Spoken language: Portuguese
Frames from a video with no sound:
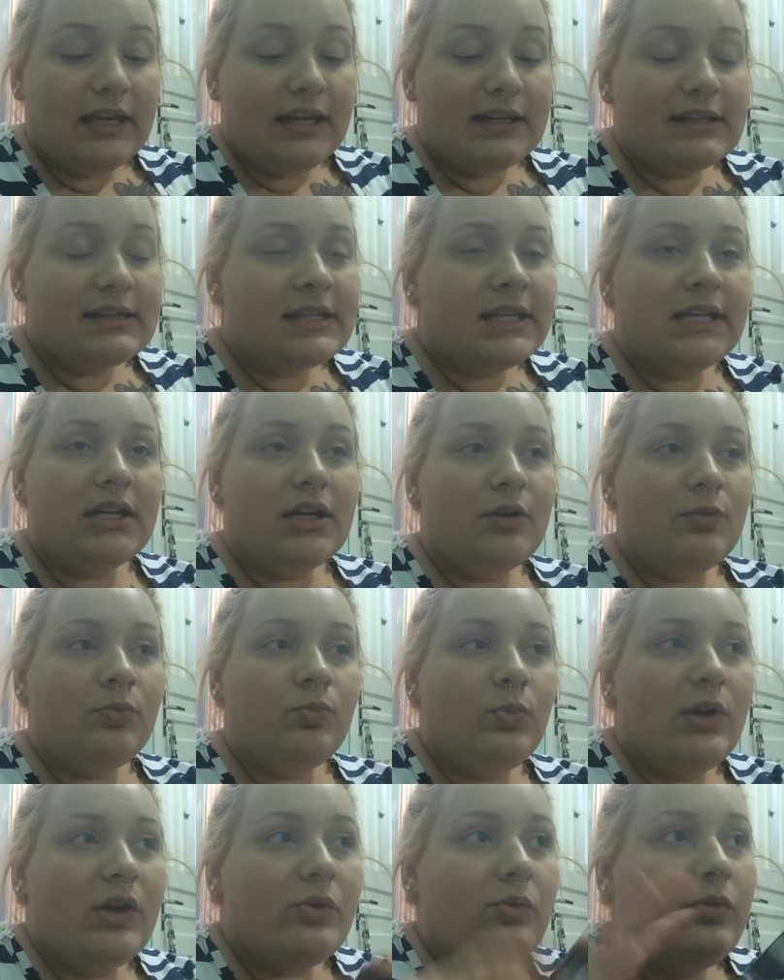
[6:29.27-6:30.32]

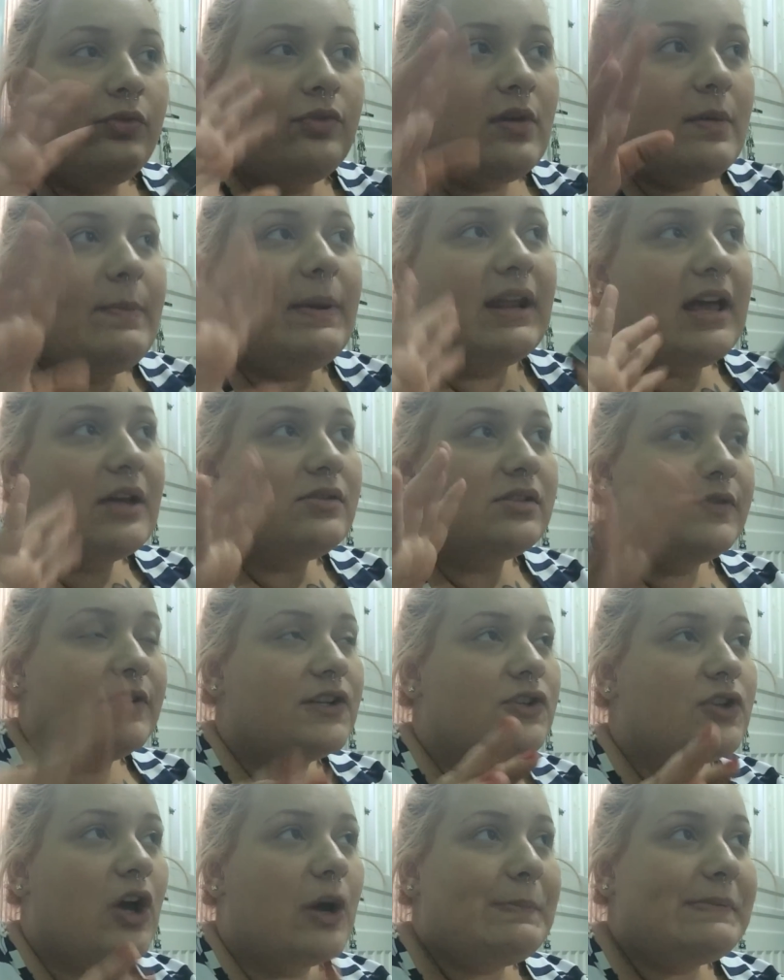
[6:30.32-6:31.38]
Então, eu fui para lá nos free
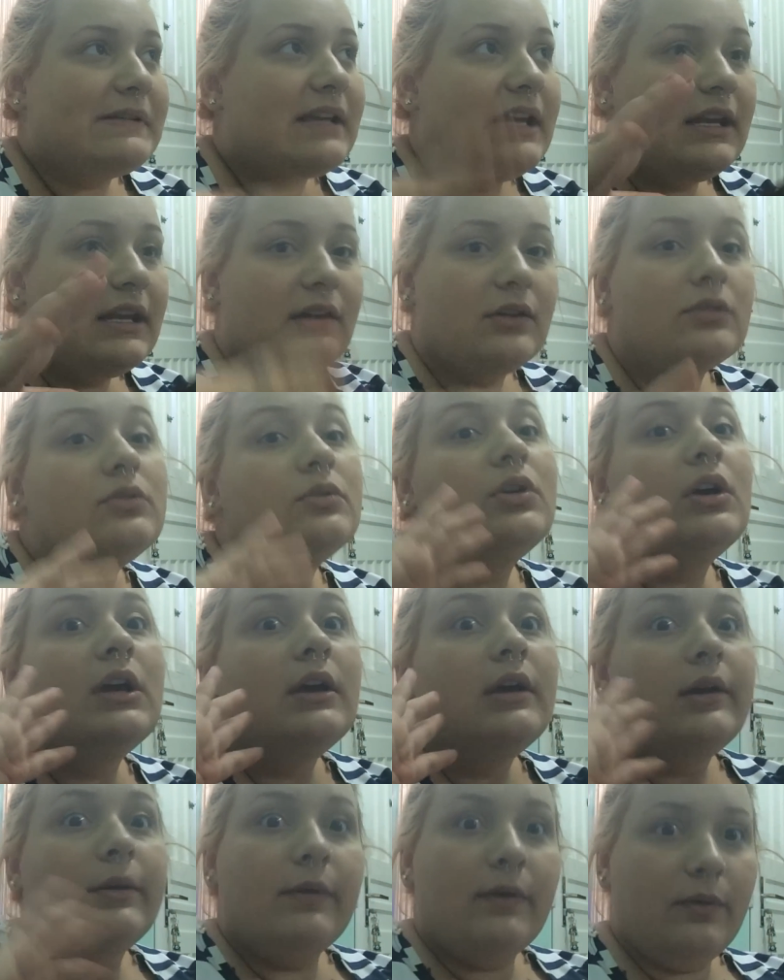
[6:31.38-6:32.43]
shops querendo
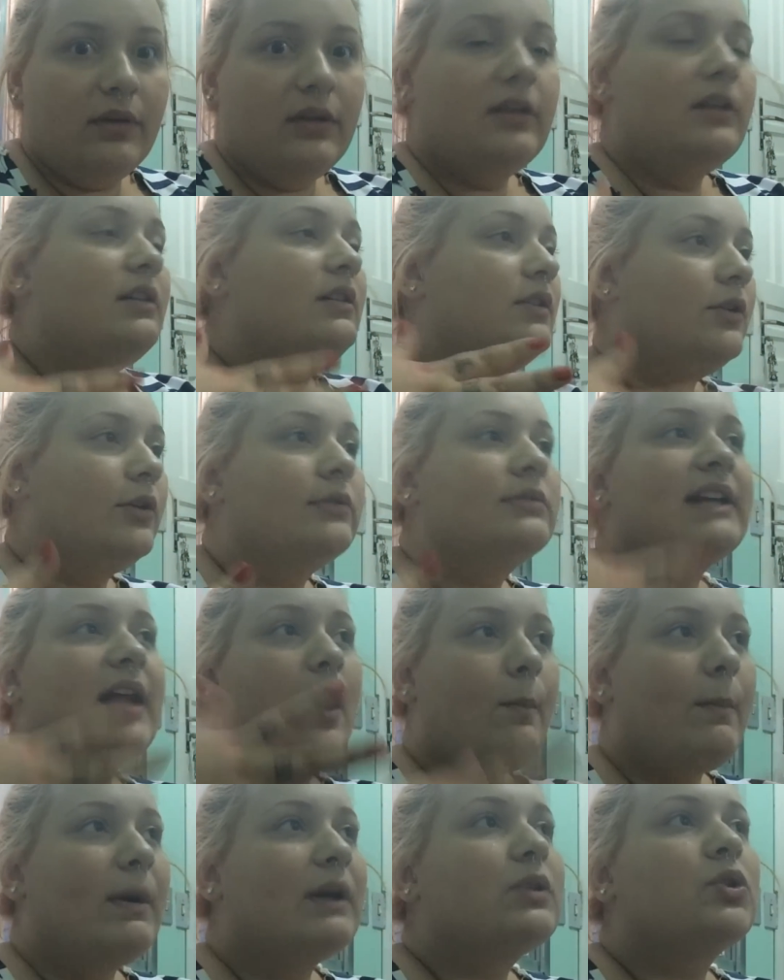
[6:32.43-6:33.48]
uh, encontrar
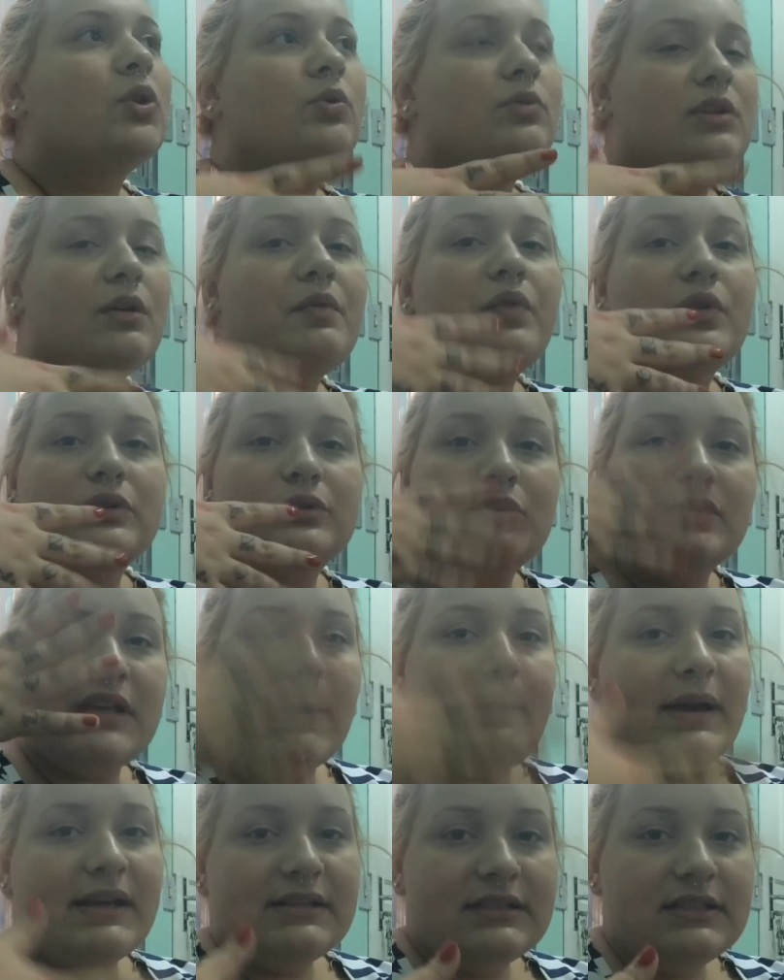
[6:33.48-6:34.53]
um batom que eu fosse usar
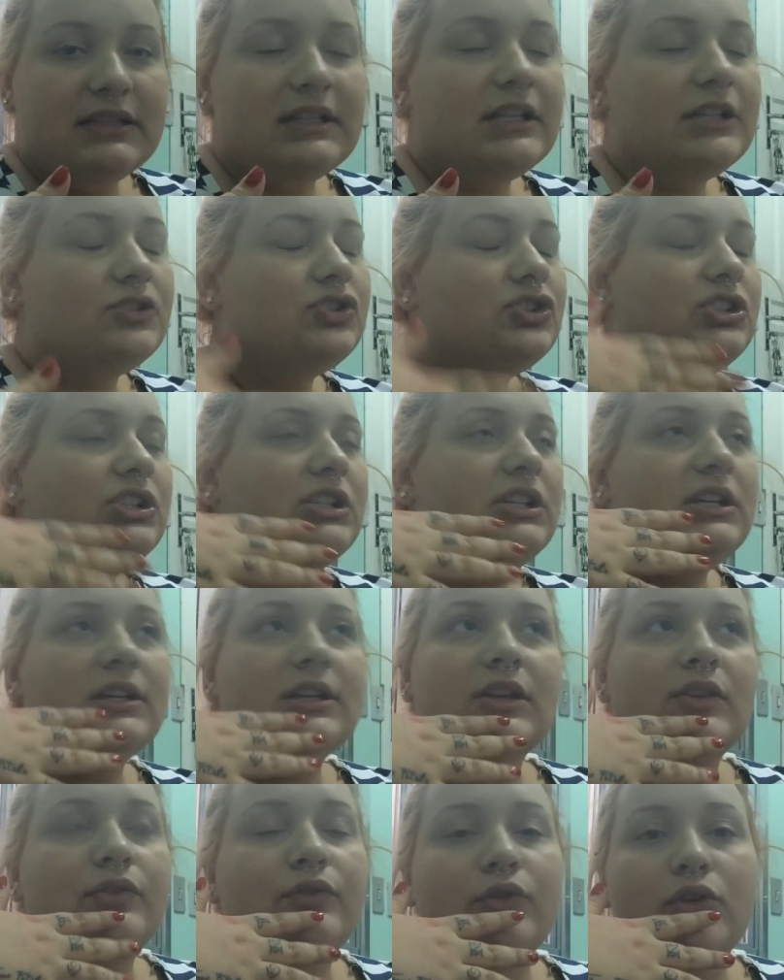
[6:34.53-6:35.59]
bastante,
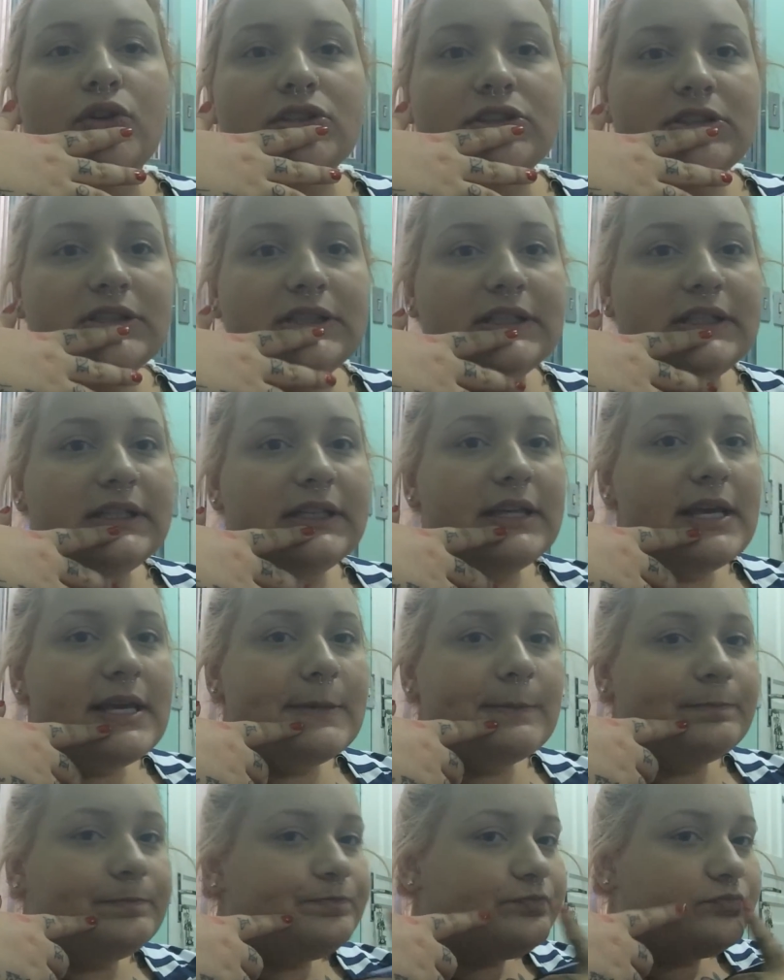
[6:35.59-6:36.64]
que
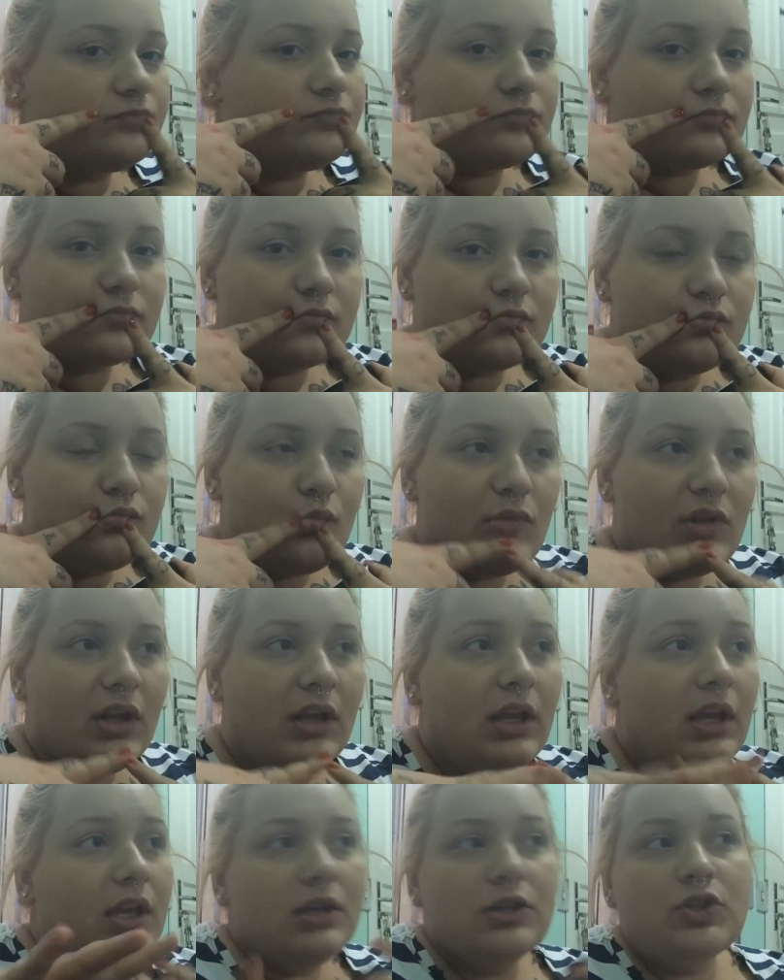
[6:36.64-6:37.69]
fosse hum,
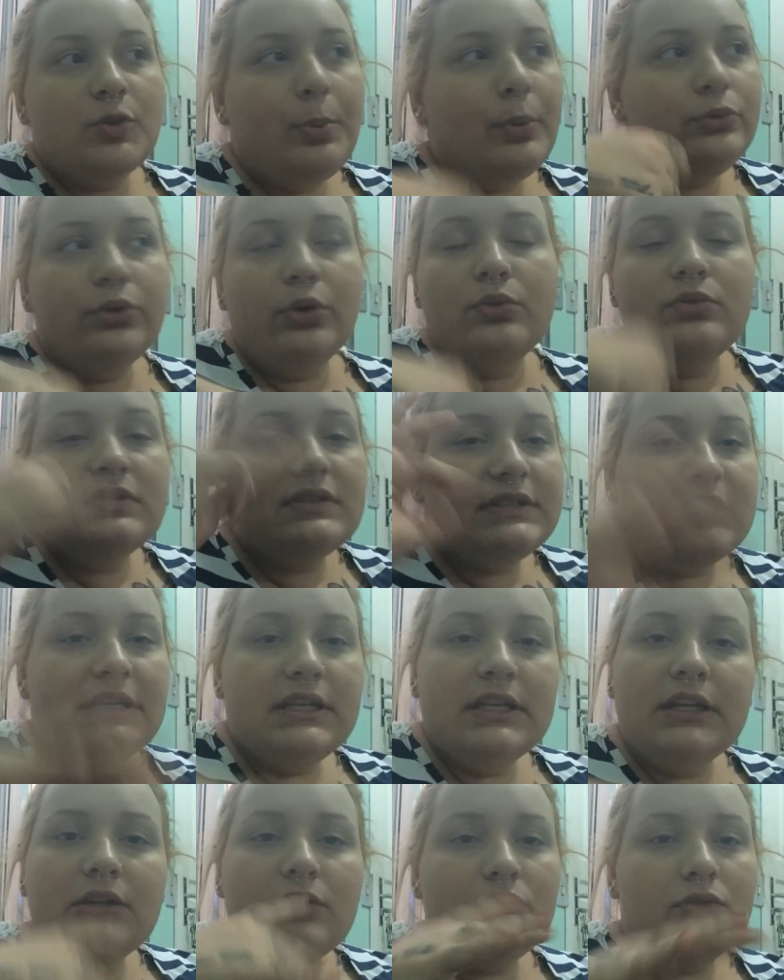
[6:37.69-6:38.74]
tipo um
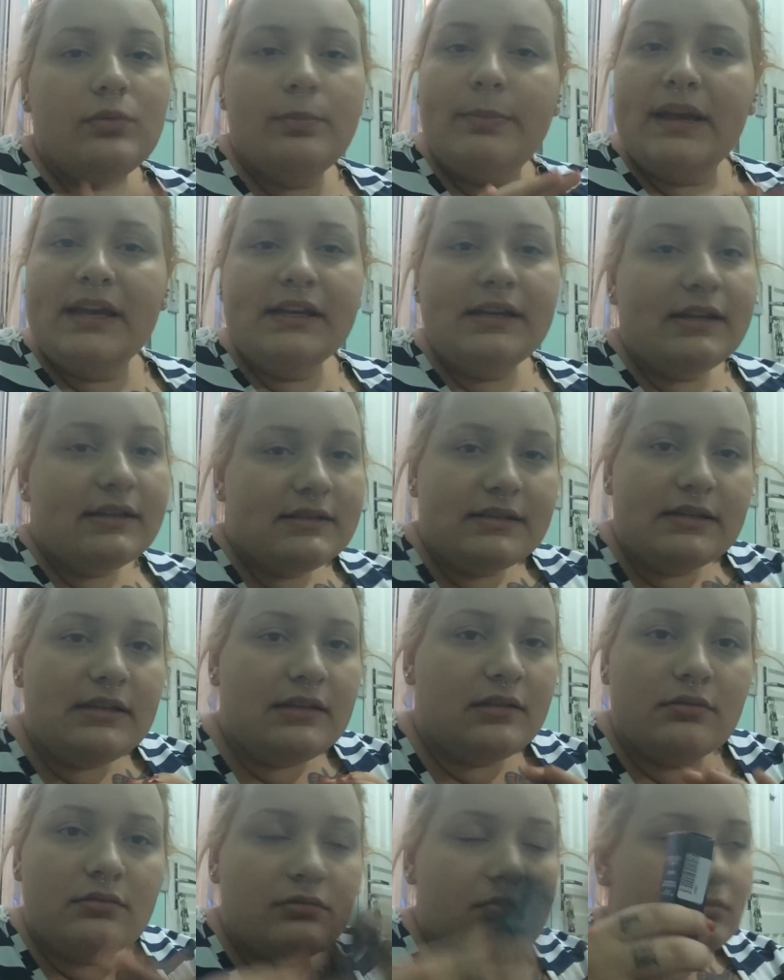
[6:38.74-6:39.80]
tomzinho bem
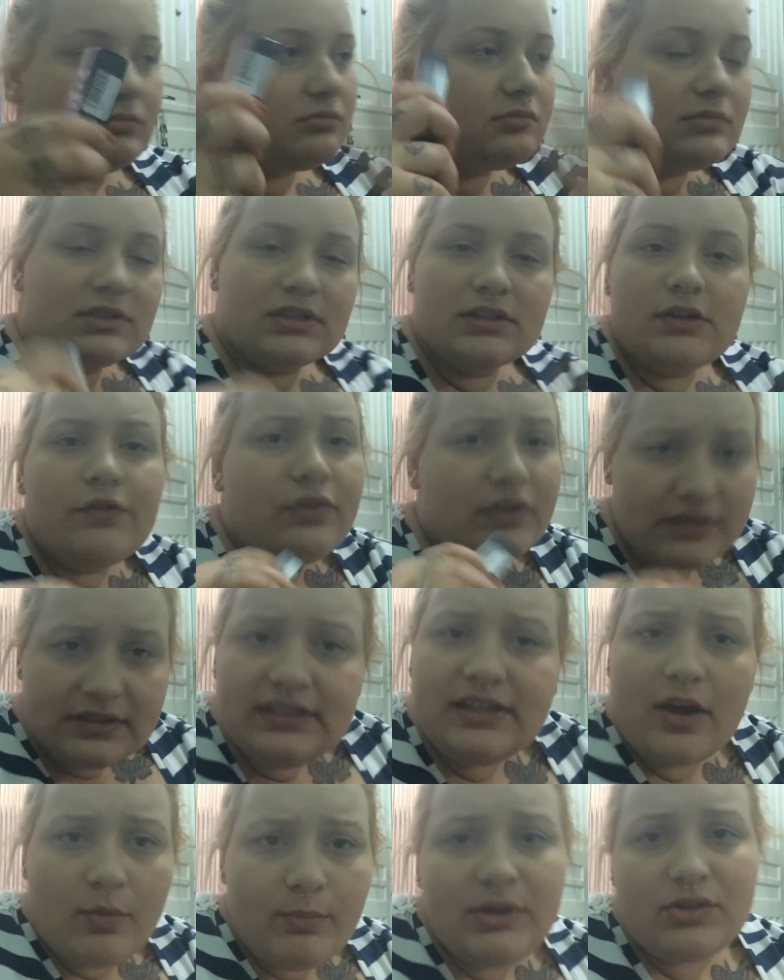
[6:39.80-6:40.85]
assim, que eu fosse
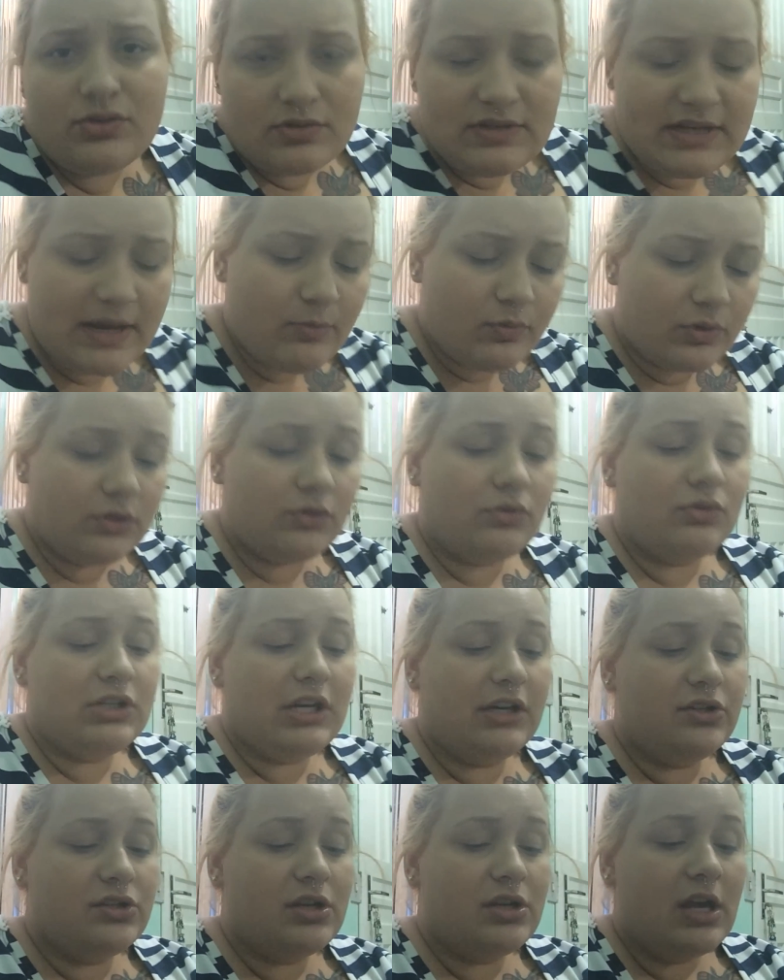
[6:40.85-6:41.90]
realmente usar muito,
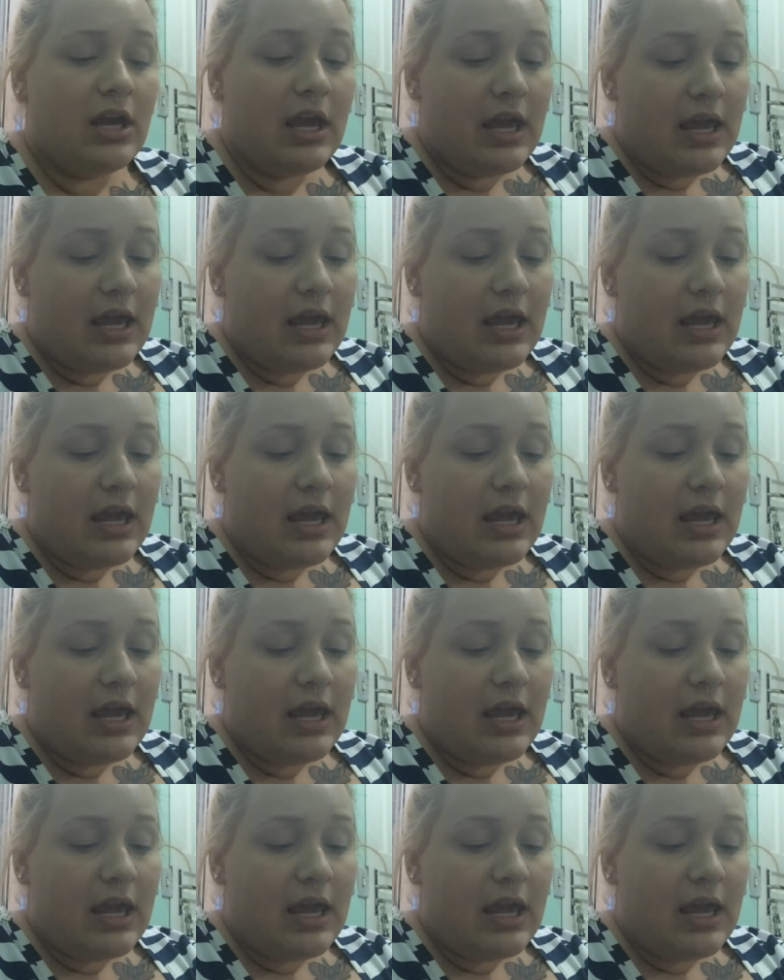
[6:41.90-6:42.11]
gente.